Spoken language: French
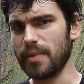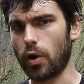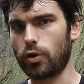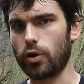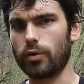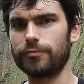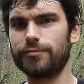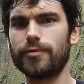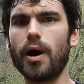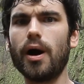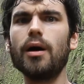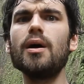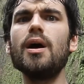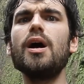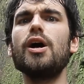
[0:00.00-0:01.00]
Mais encore une
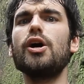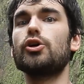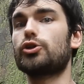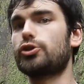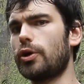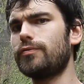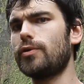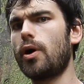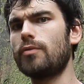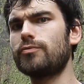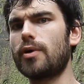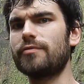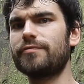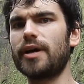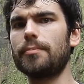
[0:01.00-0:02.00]
fois, je vous
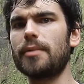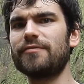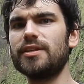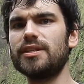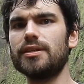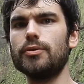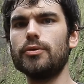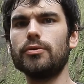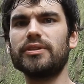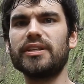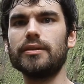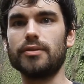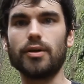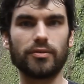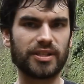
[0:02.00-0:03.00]
renvoie vers ma vidéo,
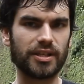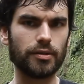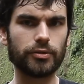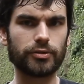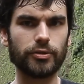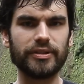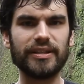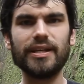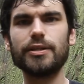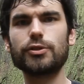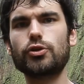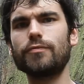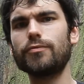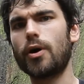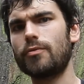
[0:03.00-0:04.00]
non c'est de l'autre côté,
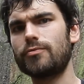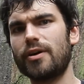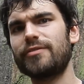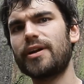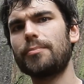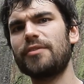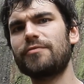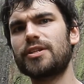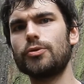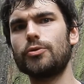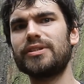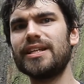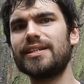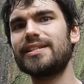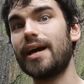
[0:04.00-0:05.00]
je vous renvoie vers ma
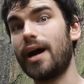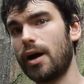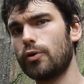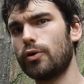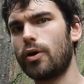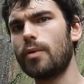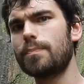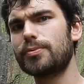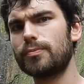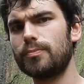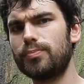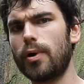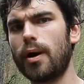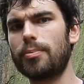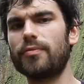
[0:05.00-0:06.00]
vidéo dédiée à Europe
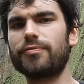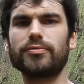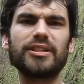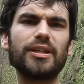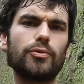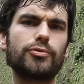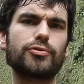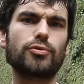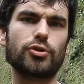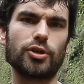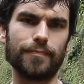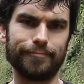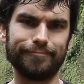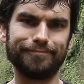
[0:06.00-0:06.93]
pour approfondir le sujet.